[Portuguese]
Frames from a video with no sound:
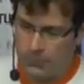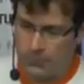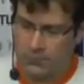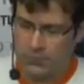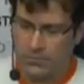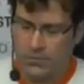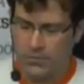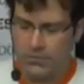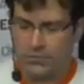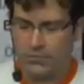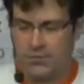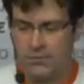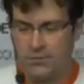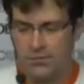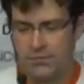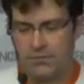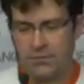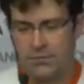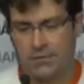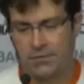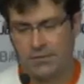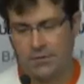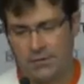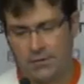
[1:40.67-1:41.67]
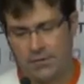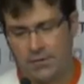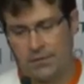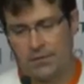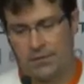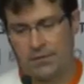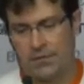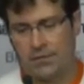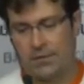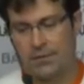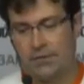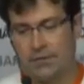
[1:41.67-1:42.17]
Outra coisa.
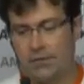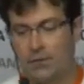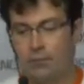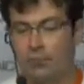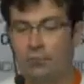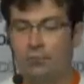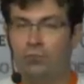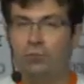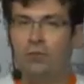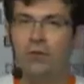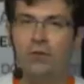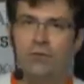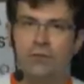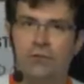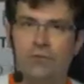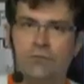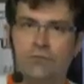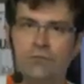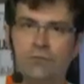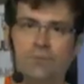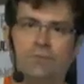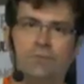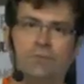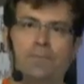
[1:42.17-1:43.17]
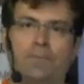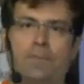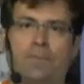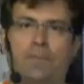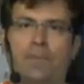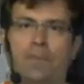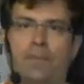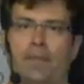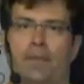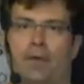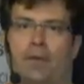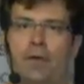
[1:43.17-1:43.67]
Então com isso,
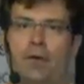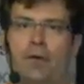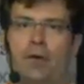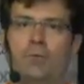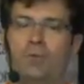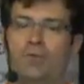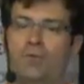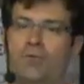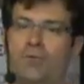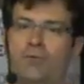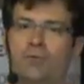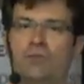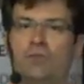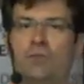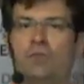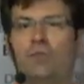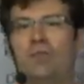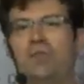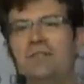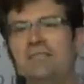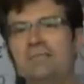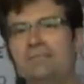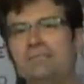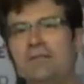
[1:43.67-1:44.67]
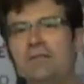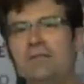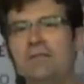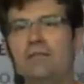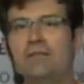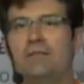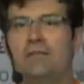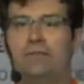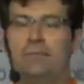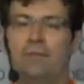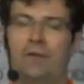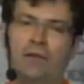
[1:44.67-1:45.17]
o professor com esse
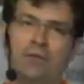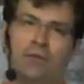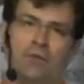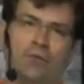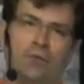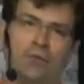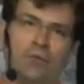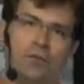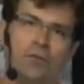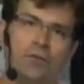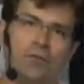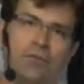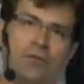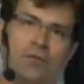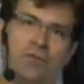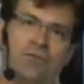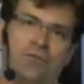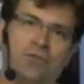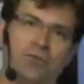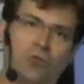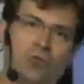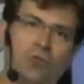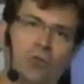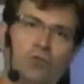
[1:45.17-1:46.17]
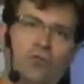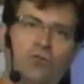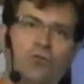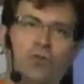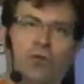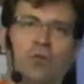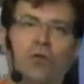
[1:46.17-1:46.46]
planejamento, eu já fiz todo o